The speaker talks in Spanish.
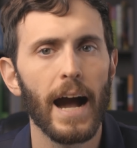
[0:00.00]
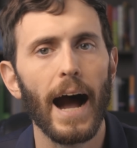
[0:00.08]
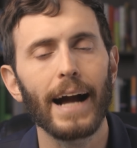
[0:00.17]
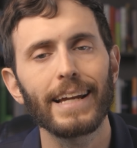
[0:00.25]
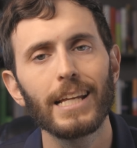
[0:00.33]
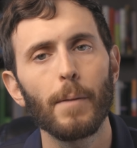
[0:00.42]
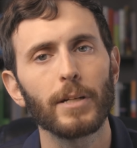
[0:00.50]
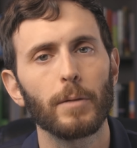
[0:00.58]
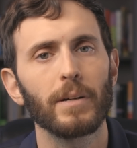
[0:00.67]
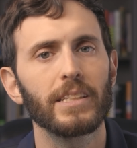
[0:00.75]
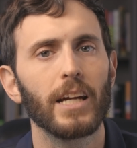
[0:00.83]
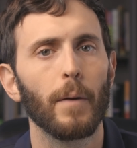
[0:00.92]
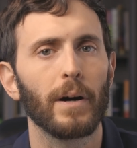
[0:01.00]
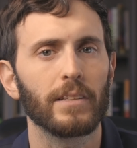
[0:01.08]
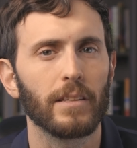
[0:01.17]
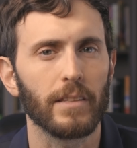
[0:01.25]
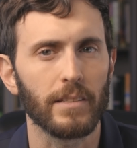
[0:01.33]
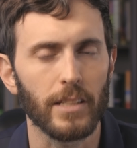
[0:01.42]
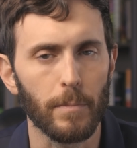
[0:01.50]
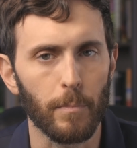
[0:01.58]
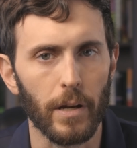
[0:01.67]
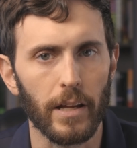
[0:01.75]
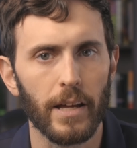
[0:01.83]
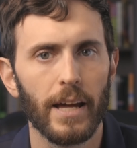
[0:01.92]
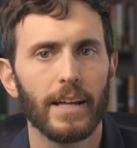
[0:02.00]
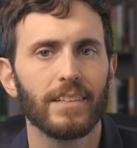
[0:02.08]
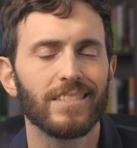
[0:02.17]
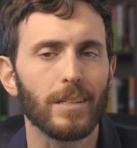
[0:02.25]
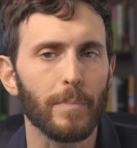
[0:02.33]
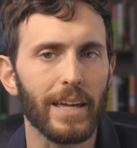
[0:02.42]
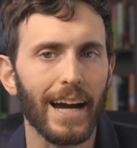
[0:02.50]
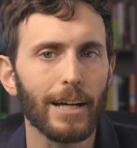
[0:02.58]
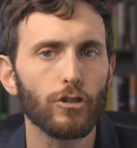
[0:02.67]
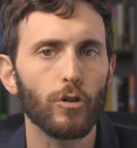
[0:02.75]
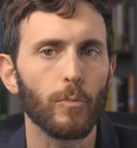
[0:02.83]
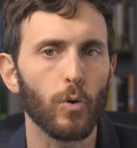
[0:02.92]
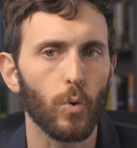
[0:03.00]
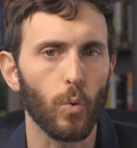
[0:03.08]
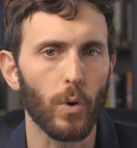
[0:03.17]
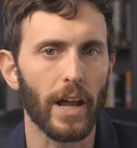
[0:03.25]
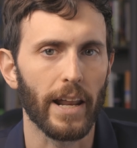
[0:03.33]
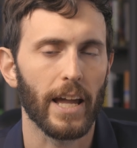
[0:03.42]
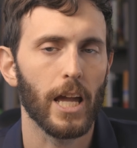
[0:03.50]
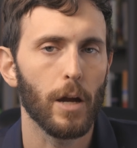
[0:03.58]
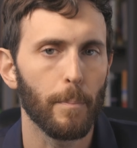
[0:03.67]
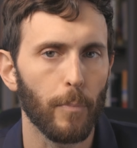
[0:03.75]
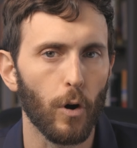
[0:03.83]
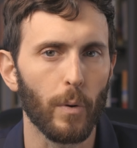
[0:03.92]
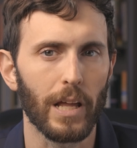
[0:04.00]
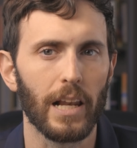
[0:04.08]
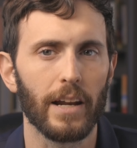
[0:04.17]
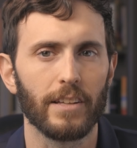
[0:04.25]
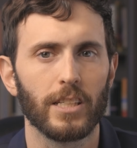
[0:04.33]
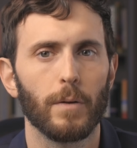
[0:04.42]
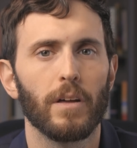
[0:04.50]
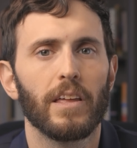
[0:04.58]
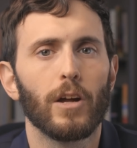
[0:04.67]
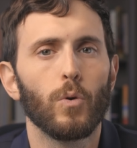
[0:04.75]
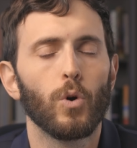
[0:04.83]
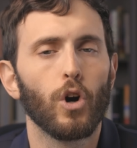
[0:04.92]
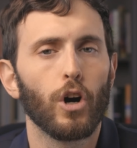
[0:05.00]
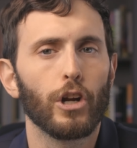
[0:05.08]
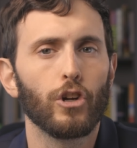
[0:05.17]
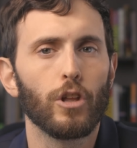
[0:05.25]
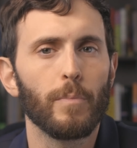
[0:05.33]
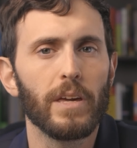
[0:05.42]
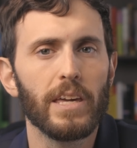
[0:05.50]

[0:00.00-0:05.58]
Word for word: Aquí la matemática es bastante simple. Si mi gasto muscular es pobre y las reservas de glucógeno de mi